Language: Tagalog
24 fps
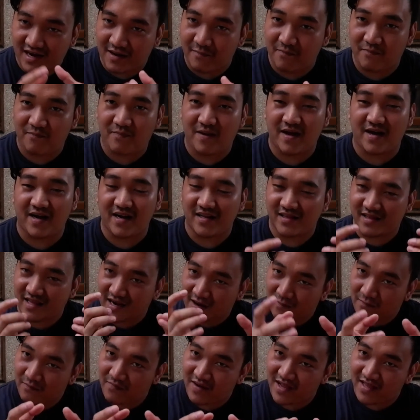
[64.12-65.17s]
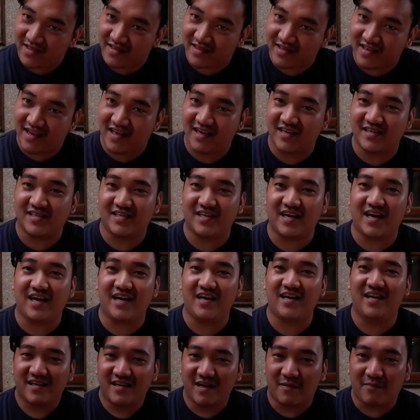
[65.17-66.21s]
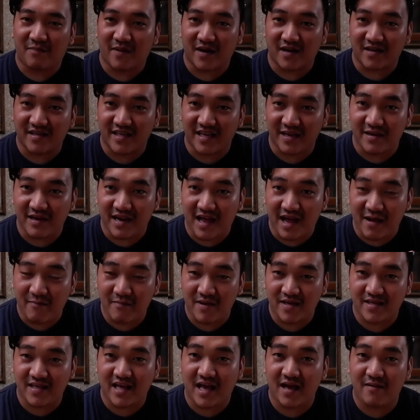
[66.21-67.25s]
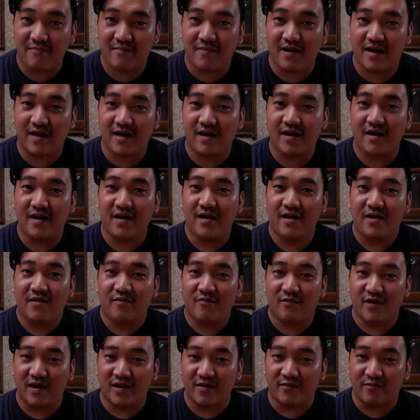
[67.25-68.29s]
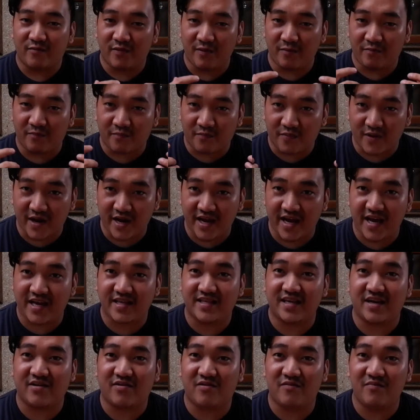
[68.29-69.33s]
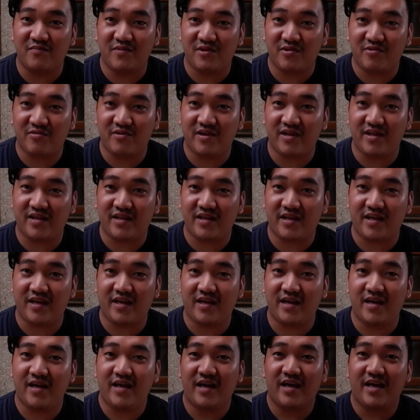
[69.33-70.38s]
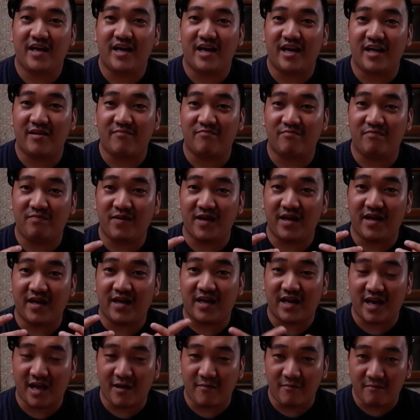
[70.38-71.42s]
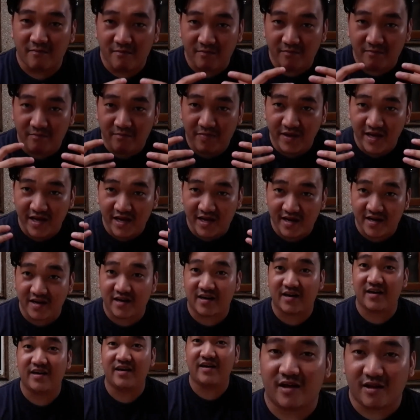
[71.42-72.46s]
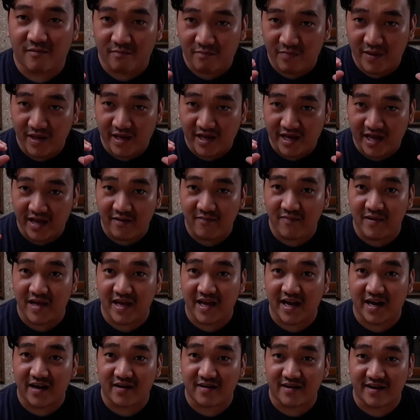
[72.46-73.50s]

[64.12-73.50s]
drop, parang droplets lang siya na pag sinama-sama, when we pray as a community, it became bigger. It became like a